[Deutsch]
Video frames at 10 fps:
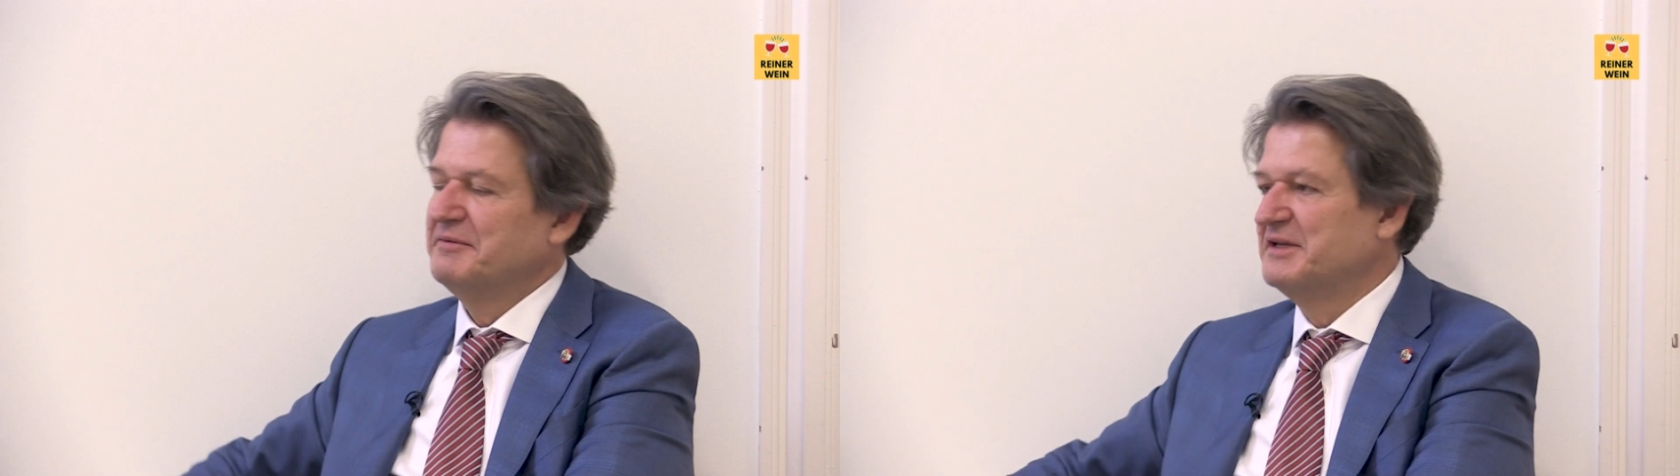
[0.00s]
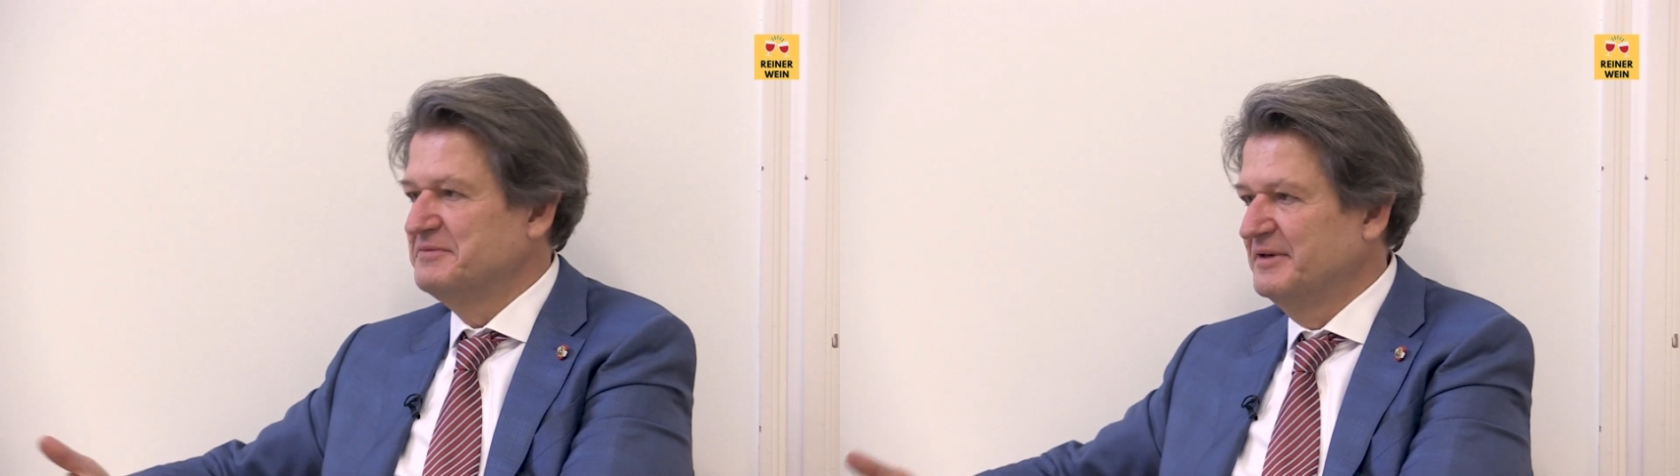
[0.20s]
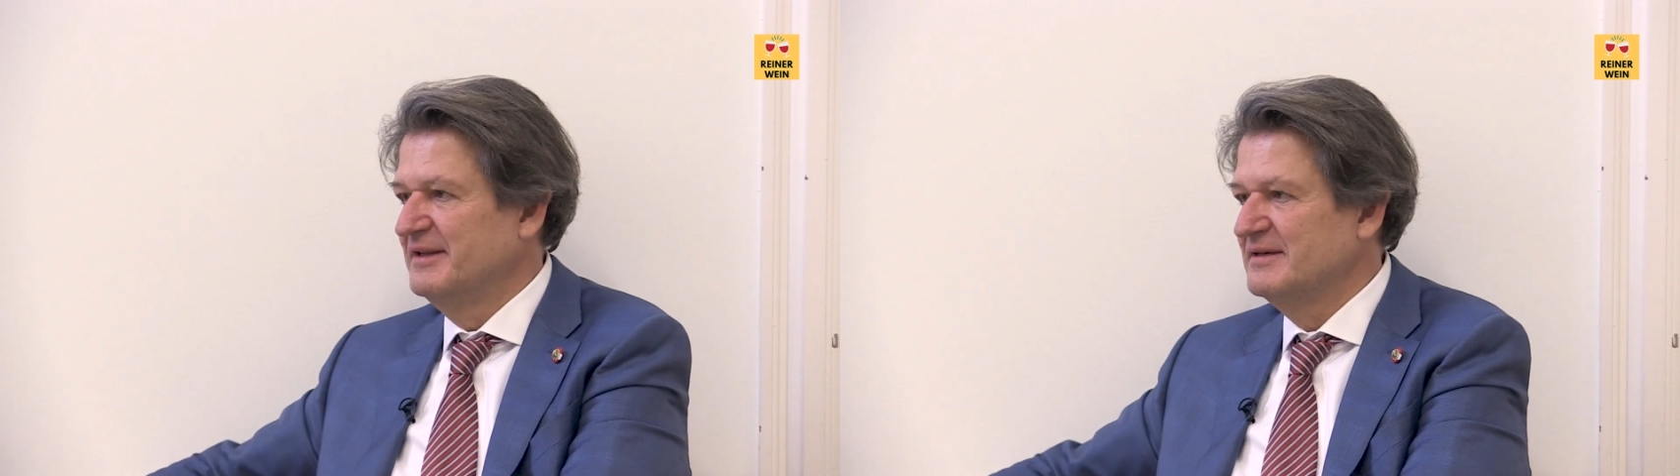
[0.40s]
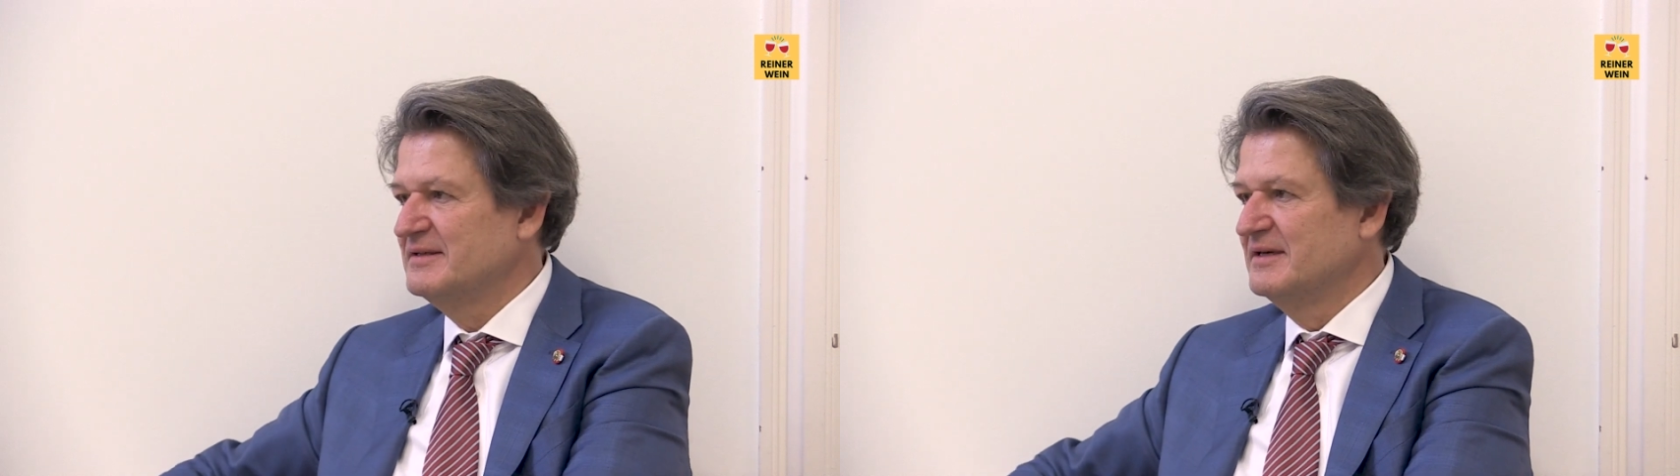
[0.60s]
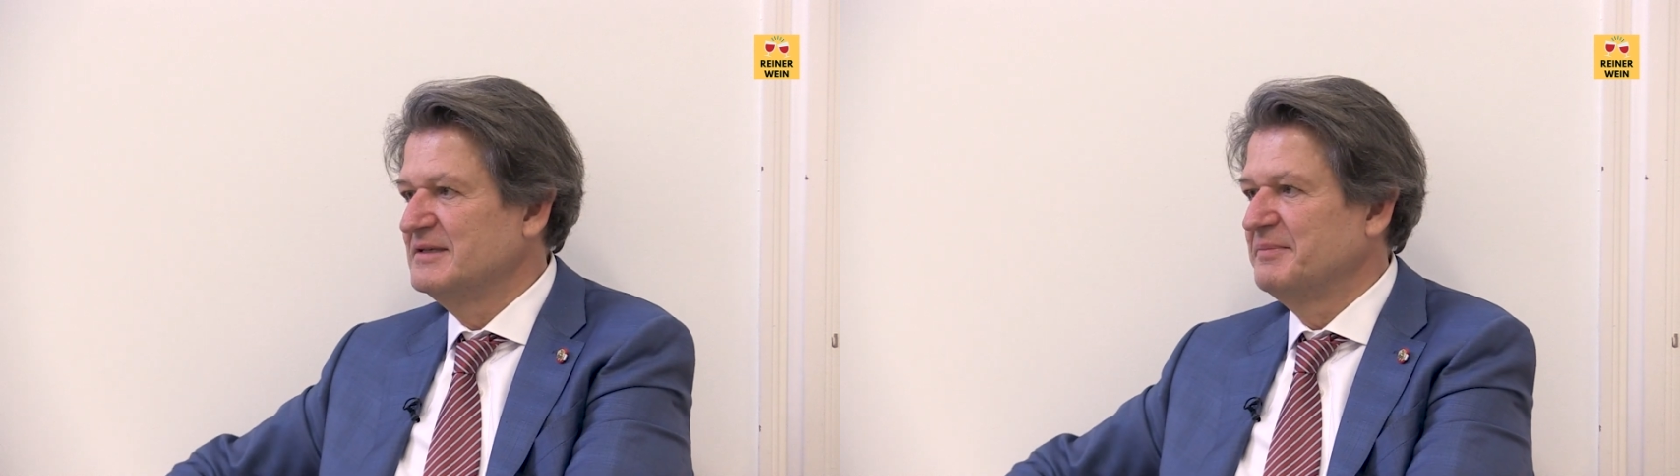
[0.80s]
aber das
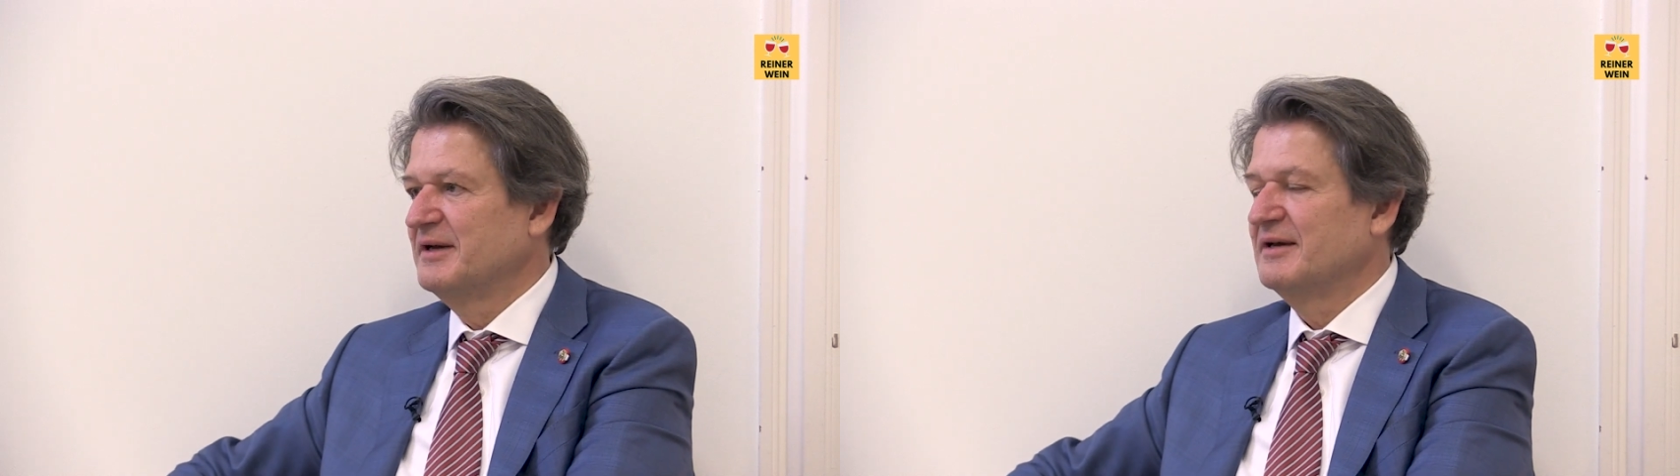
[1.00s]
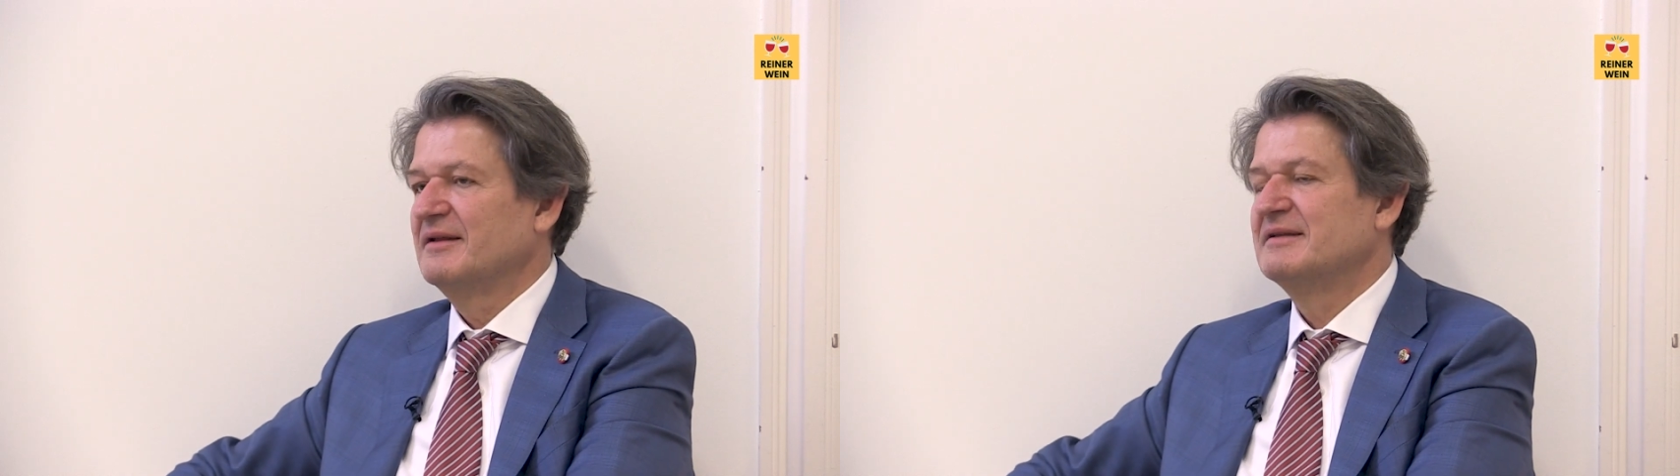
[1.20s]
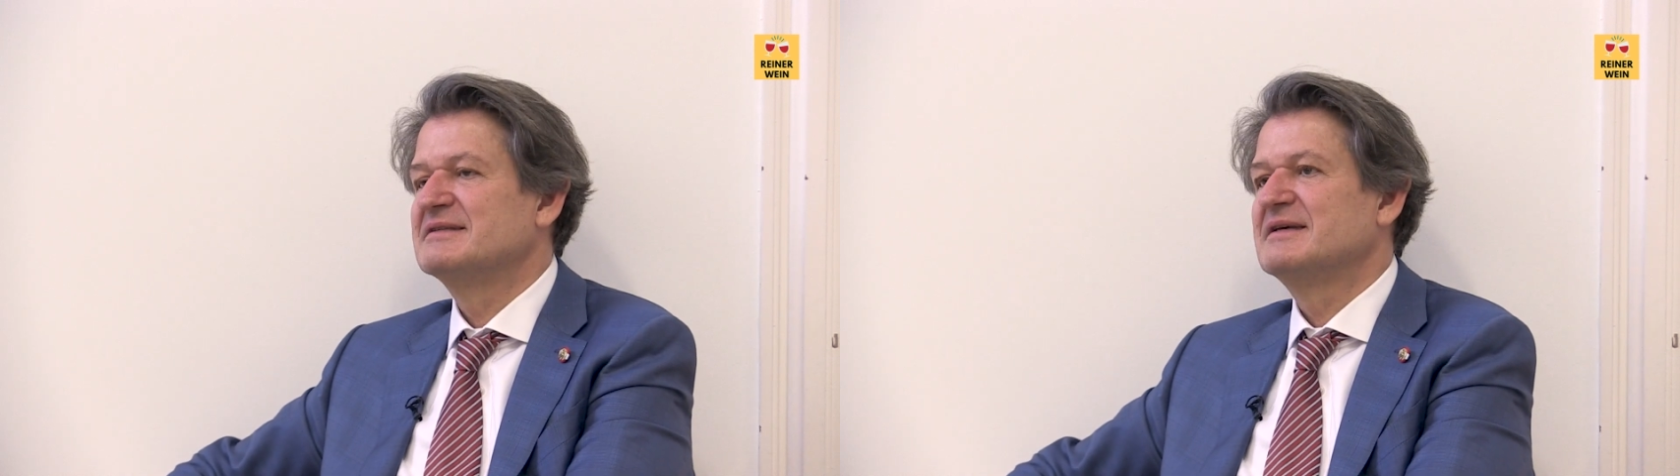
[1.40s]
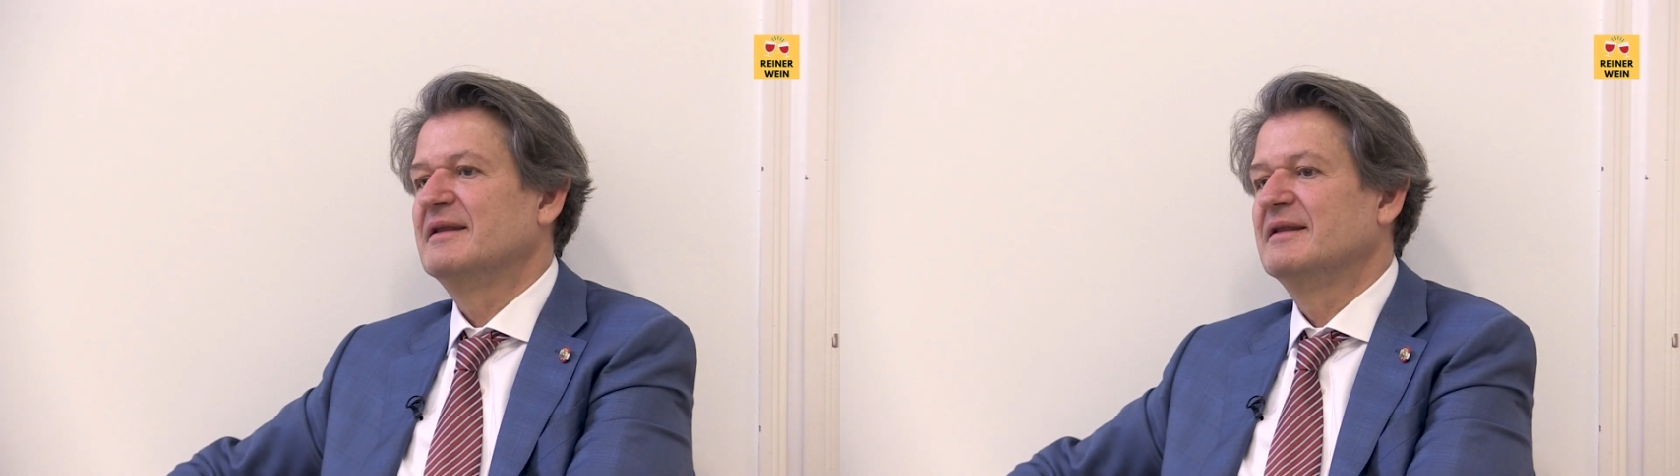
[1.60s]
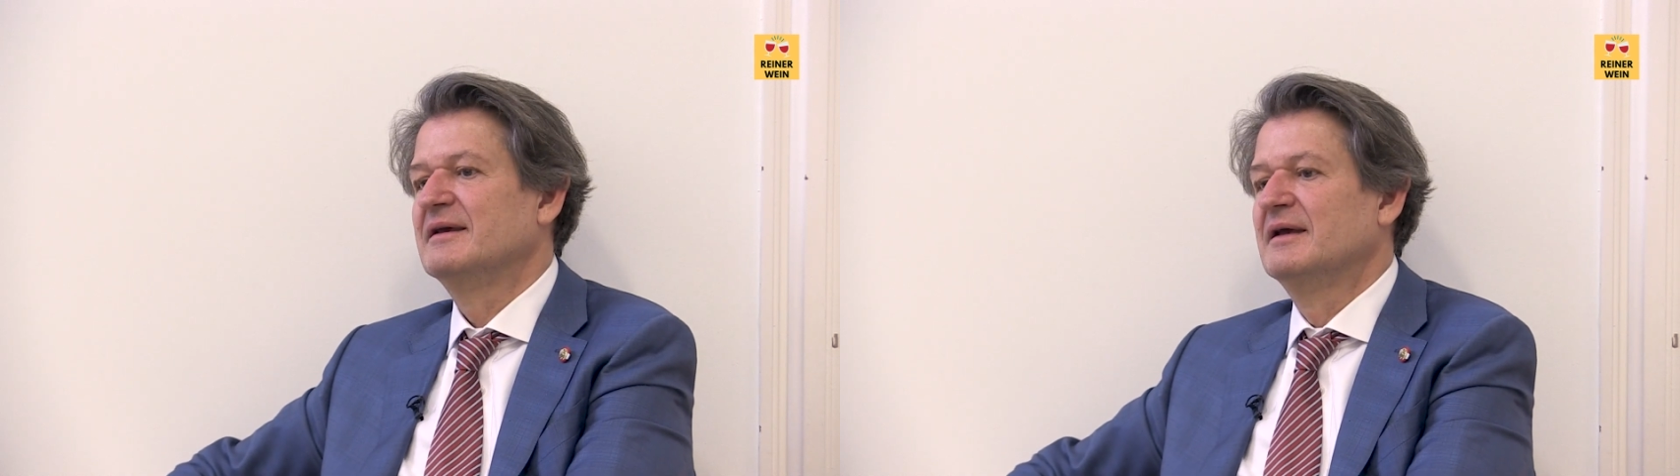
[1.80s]
Wichtigste ist ja bekanntlich das
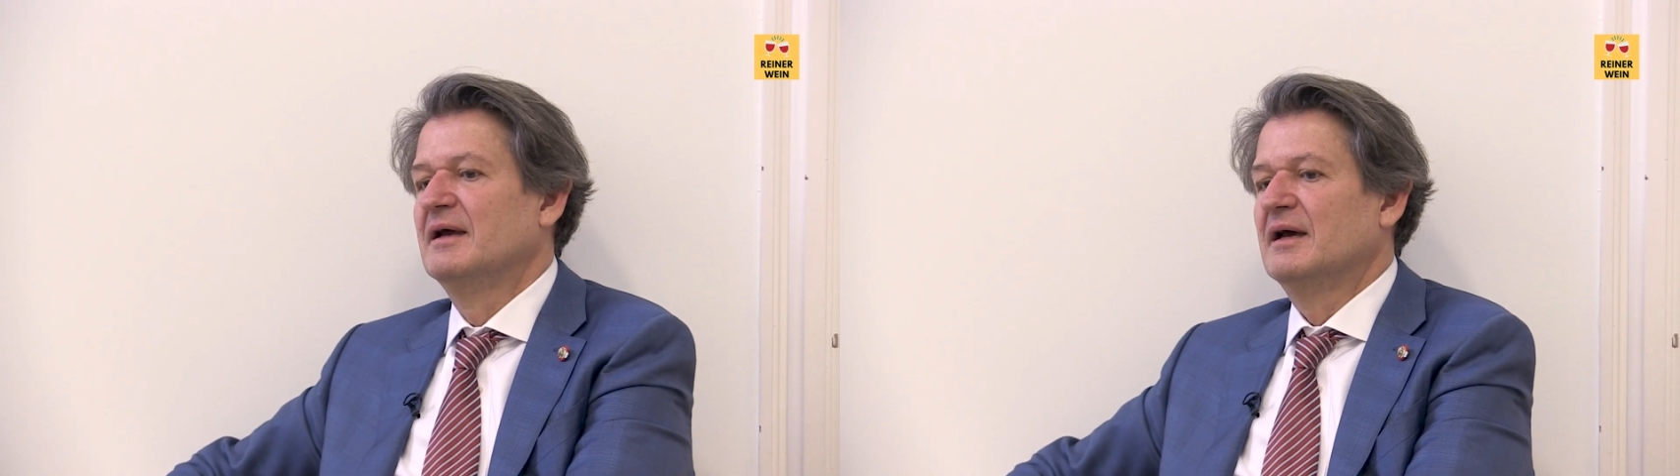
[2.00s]
Handy.